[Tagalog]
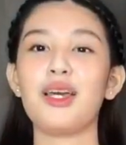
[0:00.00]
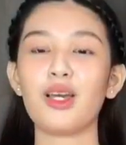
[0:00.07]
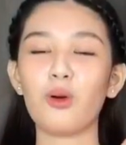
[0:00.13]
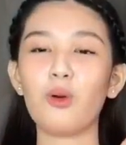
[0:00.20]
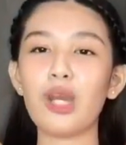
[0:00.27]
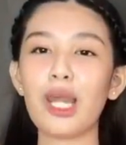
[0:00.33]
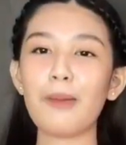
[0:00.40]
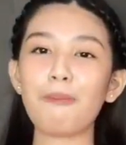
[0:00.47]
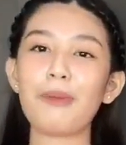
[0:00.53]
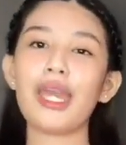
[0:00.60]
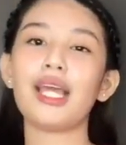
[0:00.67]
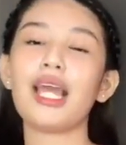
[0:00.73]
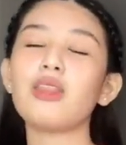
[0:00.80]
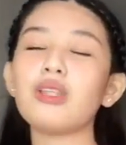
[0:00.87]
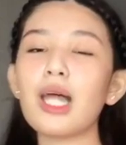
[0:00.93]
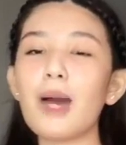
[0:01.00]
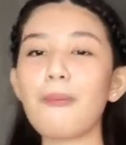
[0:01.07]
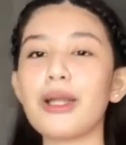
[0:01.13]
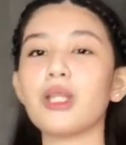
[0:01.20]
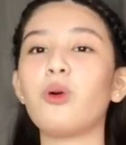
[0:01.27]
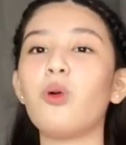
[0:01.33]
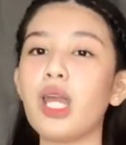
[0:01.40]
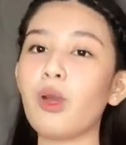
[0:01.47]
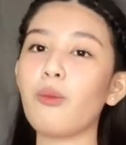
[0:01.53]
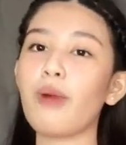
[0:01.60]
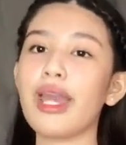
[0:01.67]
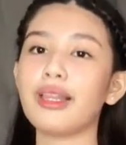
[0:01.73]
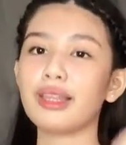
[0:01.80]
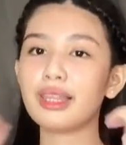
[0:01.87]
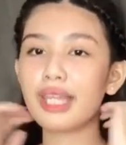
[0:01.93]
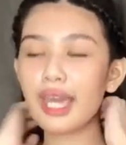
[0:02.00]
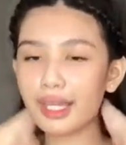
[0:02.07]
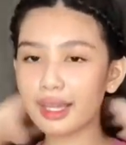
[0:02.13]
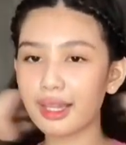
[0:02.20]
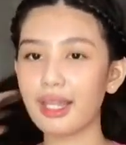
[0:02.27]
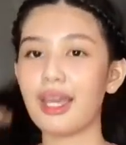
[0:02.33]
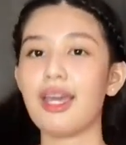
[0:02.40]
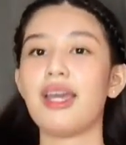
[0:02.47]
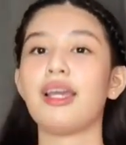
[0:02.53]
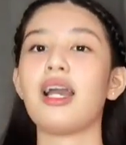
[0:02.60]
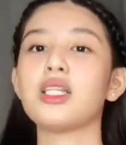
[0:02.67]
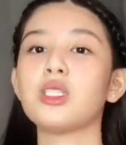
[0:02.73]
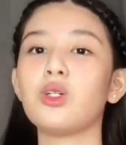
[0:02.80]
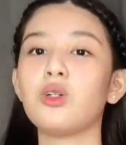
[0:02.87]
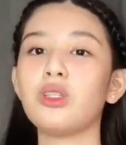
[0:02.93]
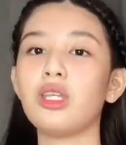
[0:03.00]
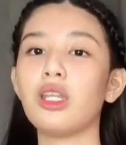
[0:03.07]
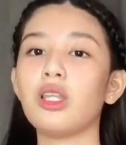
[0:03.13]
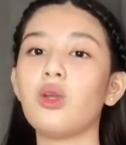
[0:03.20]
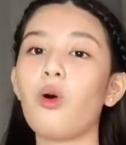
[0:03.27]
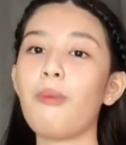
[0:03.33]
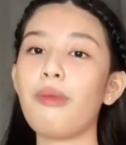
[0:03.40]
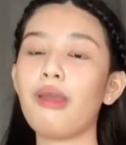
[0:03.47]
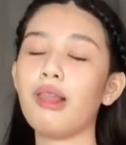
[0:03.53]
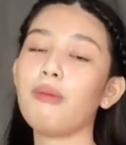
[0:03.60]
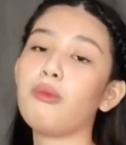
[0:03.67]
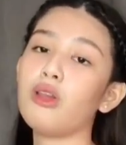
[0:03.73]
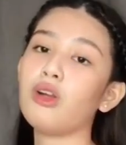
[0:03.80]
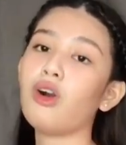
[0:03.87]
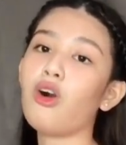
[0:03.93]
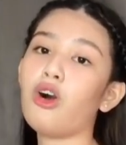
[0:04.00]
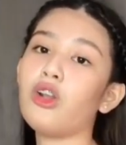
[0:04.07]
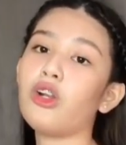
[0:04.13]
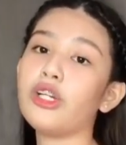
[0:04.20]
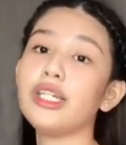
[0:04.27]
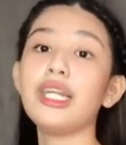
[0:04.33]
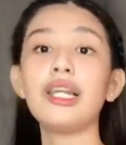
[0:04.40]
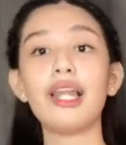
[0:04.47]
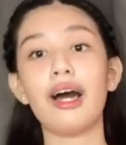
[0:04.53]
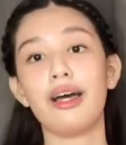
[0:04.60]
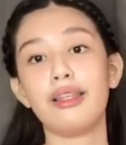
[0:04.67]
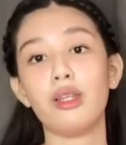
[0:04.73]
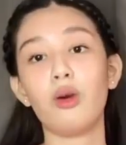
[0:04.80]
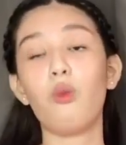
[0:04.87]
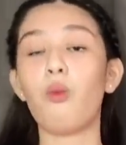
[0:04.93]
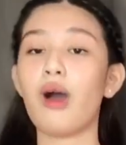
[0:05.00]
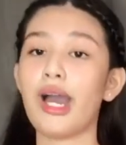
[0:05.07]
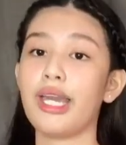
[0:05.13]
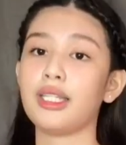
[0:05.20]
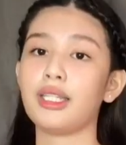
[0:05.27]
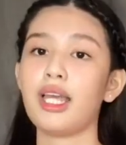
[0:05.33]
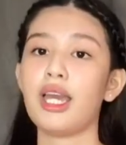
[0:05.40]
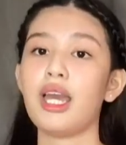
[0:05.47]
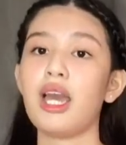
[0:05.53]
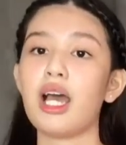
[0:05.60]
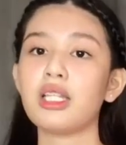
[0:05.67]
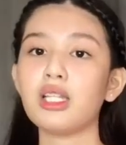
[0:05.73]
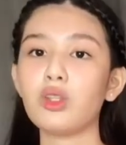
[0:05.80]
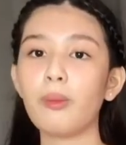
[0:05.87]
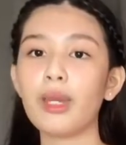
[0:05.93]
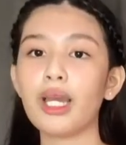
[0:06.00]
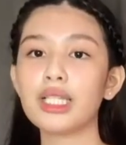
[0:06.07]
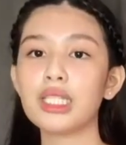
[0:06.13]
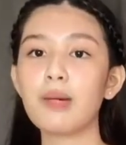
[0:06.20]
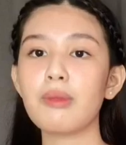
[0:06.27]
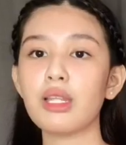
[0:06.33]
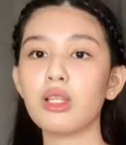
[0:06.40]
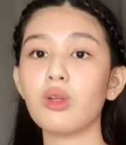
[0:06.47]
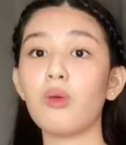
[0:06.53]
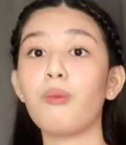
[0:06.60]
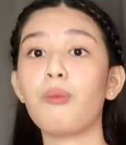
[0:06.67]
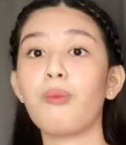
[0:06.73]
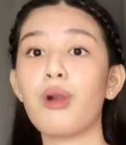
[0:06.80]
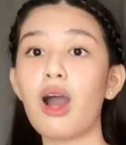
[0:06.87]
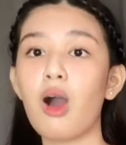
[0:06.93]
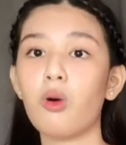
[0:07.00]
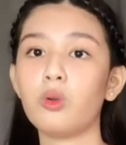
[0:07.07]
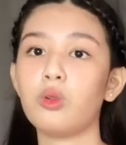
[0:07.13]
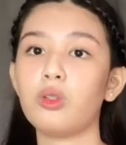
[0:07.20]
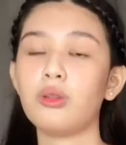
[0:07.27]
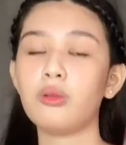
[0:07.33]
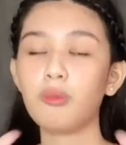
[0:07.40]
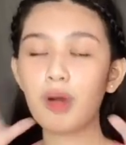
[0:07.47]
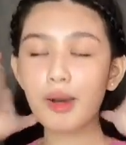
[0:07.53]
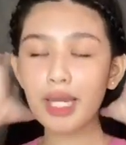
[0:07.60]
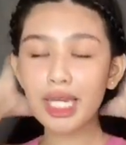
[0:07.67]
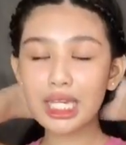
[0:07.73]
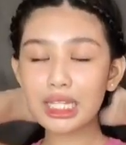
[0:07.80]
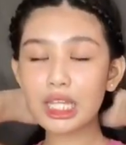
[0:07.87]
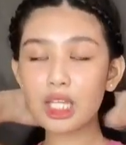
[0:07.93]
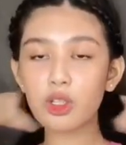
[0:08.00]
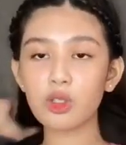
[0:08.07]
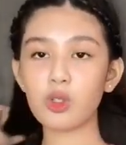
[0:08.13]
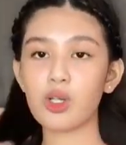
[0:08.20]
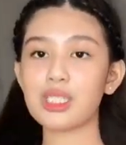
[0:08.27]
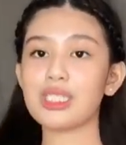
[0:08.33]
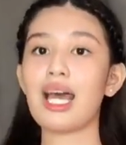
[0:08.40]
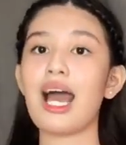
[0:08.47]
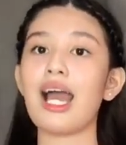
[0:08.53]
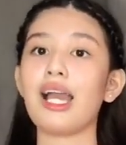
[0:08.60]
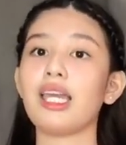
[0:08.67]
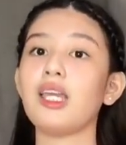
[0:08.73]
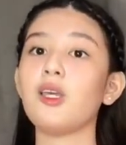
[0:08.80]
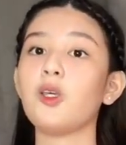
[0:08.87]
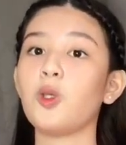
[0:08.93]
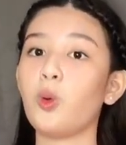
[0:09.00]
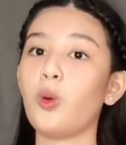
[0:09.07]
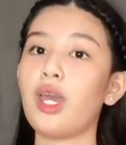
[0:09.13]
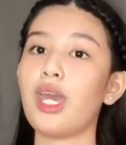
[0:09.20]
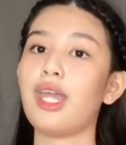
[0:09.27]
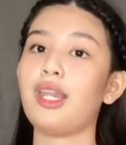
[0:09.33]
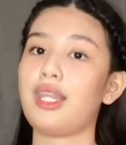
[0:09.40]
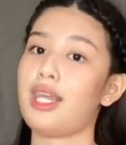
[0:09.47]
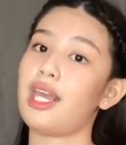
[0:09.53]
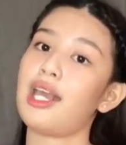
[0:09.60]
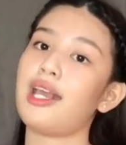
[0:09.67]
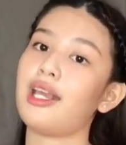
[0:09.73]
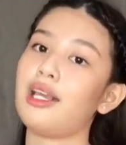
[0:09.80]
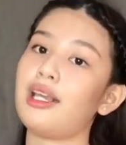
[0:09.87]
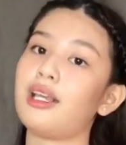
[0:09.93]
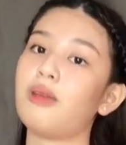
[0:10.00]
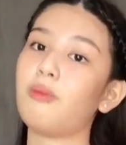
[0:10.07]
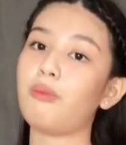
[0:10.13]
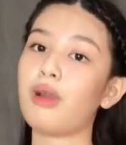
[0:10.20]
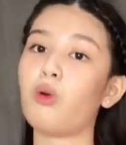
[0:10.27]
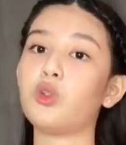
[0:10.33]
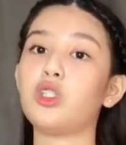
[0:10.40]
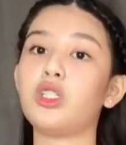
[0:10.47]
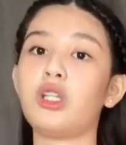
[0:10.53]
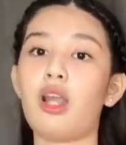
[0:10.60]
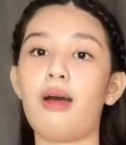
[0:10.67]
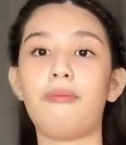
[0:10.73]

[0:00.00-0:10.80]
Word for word: Kulay pink. Ito dapat kulay white din. Kaso hindi na daw available yung color nila na white. At ito, may kasama din to brown. Makikita nyo doon sa aking Q&A. Brown siya.